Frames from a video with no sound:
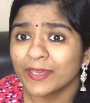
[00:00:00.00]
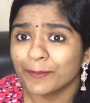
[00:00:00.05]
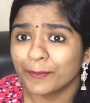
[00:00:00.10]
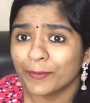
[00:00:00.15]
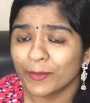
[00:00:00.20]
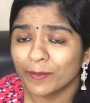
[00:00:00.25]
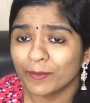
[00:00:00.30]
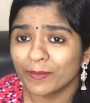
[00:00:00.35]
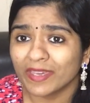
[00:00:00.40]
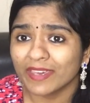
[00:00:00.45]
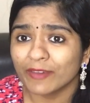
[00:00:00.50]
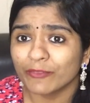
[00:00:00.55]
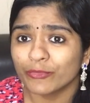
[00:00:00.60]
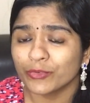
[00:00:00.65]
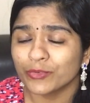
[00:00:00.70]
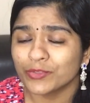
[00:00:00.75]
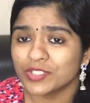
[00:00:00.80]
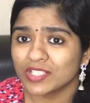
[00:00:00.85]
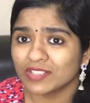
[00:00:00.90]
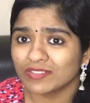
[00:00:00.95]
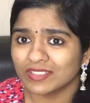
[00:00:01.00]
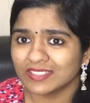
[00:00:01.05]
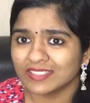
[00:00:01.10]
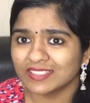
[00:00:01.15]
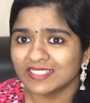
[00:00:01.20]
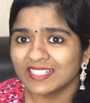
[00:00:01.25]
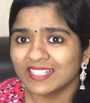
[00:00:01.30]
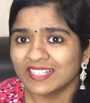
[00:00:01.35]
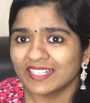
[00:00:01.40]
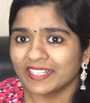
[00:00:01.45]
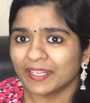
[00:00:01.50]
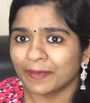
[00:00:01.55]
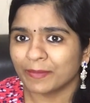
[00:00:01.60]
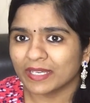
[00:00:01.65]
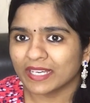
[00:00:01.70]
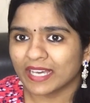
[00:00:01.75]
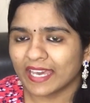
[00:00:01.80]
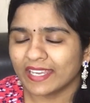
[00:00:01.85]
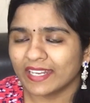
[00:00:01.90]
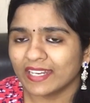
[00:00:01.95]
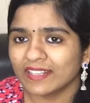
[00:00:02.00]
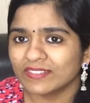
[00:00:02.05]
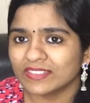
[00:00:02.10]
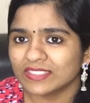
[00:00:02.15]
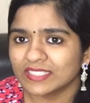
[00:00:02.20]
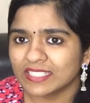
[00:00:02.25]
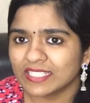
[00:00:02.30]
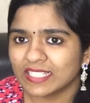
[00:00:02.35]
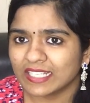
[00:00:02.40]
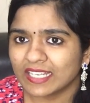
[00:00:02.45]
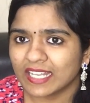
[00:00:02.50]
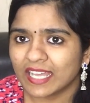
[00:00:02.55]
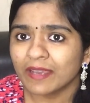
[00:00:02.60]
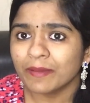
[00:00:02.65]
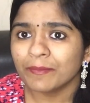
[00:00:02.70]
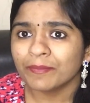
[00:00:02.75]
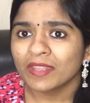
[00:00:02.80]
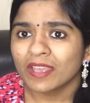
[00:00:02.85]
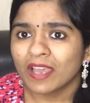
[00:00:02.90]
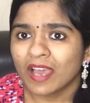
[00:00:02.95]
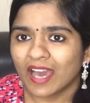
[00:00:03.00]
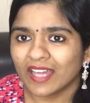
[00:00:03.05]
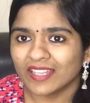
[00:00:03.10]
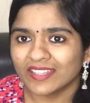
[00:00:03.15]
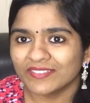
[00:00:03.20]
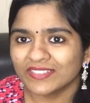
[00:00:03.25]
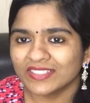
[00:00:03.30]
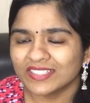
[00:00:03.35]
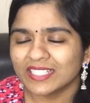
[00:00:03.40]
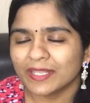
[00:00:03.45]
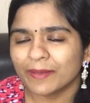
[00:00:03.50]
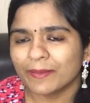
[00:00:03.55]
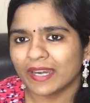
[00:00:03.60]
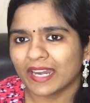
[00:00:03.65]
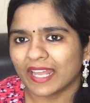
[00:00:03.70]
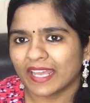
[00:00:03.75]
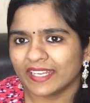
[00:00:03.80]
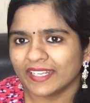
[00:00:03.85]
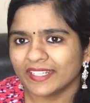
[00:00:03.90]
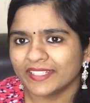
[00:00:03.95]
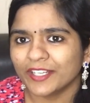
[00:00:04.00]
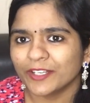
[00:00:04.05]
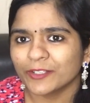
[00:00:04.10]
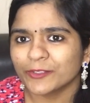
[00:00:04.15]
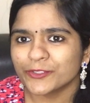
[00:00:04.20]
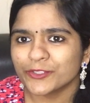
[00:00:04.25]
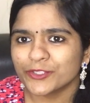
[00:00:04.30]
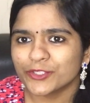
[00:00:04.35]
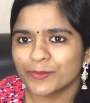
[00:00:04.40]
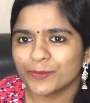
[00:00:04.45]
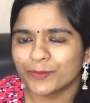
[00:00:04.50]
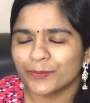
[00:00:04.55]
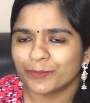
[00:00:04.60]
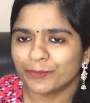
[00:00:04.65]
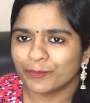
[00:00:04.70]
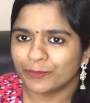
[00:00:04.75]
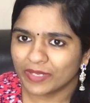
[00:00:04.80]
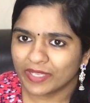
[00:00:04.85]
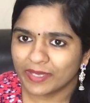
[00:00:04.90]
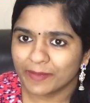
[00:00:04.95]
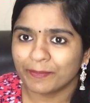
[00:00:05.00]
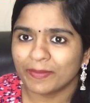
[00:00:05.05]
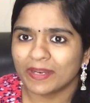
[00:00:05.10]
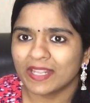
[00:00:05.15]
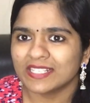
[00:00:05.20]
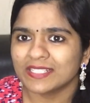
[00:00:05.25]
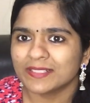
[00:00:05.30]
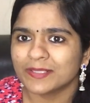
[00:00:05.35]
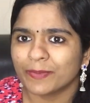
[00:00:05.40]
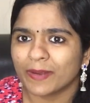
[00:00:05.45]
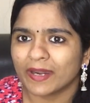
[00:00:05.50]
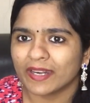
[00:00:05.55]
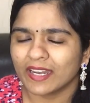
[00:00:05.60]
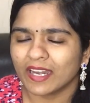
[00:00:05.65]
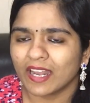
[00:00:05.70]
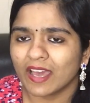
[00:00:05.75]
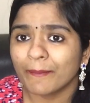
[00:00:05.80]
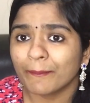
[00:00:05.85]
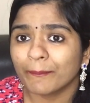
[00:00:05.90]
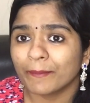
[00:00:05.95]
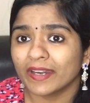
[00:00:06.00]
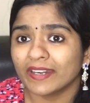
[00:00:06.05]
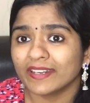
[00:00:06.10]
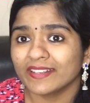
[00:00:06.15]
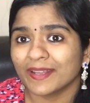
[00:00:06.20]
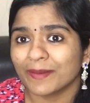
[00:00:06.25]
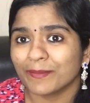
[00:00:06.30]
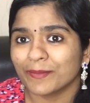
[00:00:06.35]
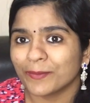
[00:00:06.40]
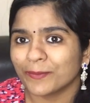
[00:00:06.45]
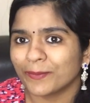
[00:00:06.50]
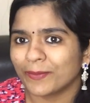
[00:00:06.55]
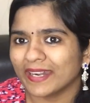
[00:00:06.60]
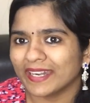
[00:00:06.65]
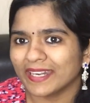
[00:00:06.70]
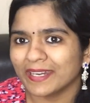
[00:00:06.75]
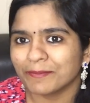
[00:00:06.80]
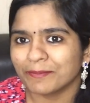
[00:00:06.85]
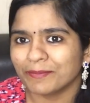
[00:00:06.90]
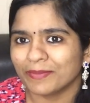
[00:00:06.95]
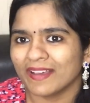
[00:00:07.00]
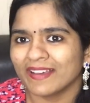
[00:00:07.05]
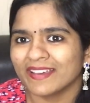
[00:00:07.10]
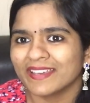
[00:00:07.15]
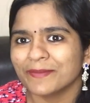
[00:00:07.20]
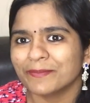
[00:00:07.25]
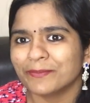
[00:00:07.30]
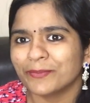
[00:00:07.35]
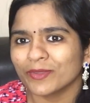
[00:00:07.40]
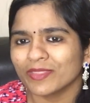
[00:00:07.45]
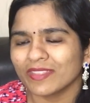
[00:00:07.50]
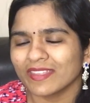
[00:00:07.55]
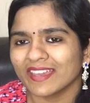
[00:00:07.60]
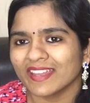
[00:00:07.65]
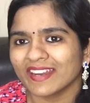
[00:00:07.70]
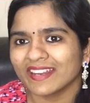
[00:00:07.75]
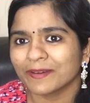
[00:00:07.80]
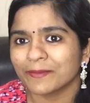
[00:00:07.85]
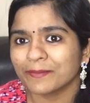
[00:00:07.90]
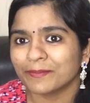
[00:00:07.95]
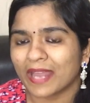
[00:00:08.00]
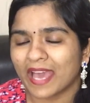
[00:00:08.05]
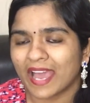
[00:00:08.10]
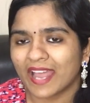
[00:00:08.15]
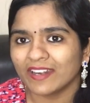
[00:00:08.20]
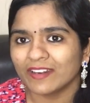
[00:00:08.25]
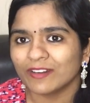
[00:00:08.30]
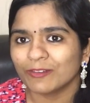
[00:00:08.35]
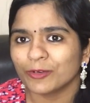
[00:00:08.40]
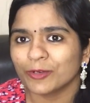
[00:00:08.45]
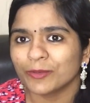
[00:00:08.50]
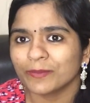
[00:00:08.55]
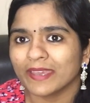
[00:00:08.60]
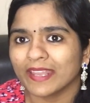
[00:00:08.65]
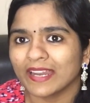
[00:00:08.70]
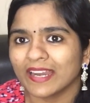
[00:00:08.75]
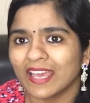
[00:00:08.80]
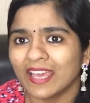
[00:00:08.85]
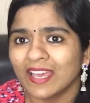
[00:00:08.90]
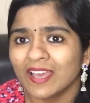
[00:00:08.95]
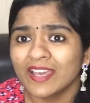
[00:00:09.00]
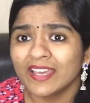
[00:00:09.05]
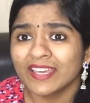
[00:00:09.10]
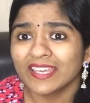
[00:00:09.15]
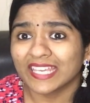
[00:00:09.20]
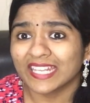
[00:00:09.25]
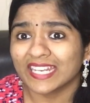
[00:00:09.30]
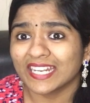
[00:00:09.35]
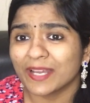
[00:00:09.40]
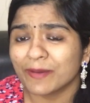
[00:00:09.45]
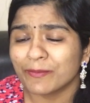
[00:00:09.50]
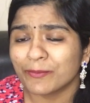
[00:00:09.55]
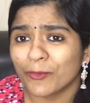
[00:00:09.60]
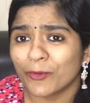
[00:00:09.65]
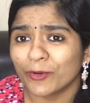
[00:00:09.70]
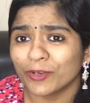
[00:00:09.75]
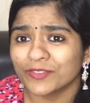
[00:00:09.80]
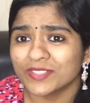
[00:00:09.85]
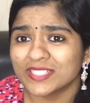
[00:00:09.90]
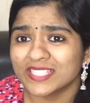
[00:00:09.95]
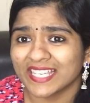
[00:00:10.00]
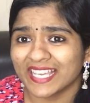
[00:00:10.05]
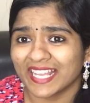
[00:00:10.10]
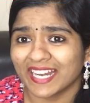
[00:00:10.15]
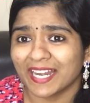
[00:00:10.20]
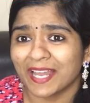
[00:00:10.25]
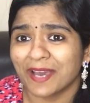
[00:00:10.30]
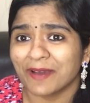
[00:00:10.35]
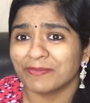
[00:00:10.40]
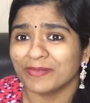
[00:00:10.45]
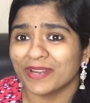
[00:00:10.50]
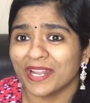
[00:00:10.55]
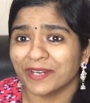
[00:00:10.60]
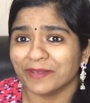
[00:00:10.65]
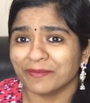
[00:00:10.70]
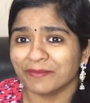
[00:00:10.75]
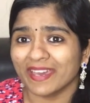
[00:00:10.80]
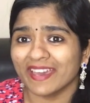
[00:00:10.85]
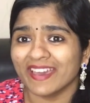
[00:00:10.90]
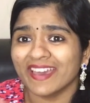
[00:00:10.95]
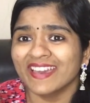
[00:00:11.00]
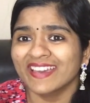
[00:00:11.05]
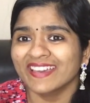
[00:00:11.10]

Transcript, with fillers: இப்போவுமே ஃப்யூச்சர் வந்து நம்ம கையில் வந்து இல்லை அதை வந்து நம்ம லைட்டாக கொஞ்சம் ப்ரீ பிளான்ஸ் பண்ணலாம் பட் நம்ம பண்ண இப்போதைக்கு எனக்கு பிளான் ஒன்றுமே இல்லை ஏன்னா நான் போட்டு வச்ச எல்லா பிளானுமே